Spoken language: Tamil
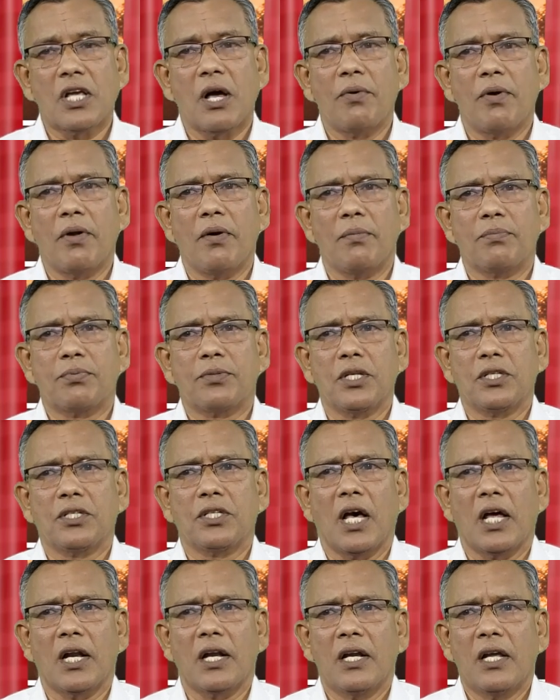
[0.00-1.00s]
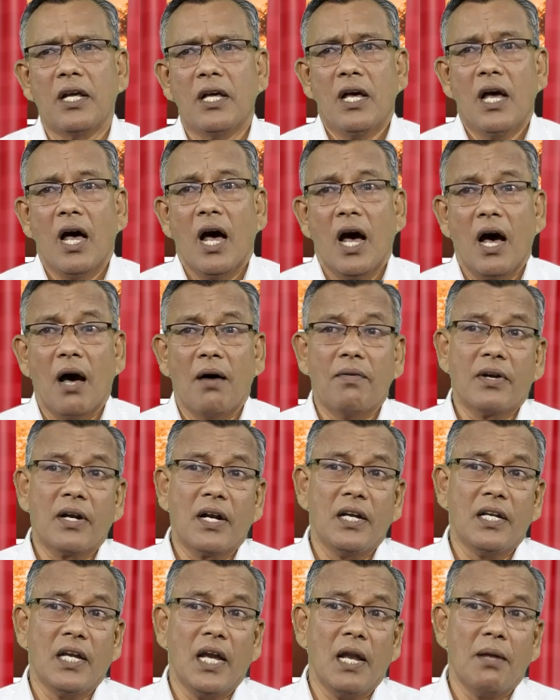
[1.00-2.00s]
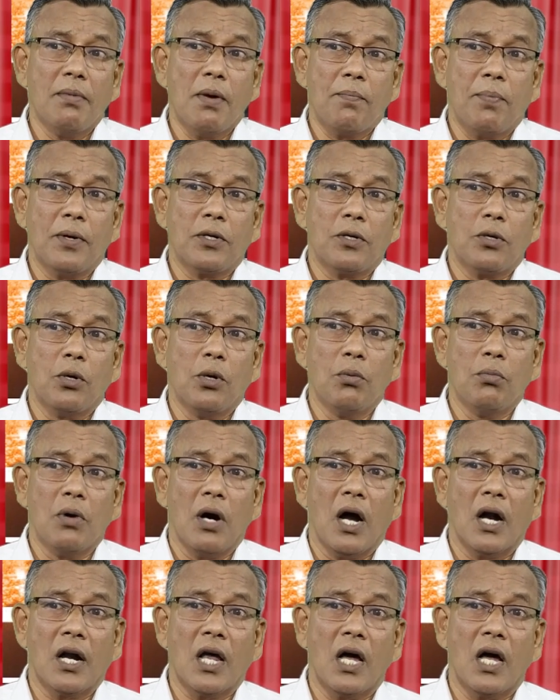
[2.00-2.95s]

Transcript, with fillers: ஏசாவுடைய வம்சத்தார் அவர்கள் எளிமைப்பட்டோம்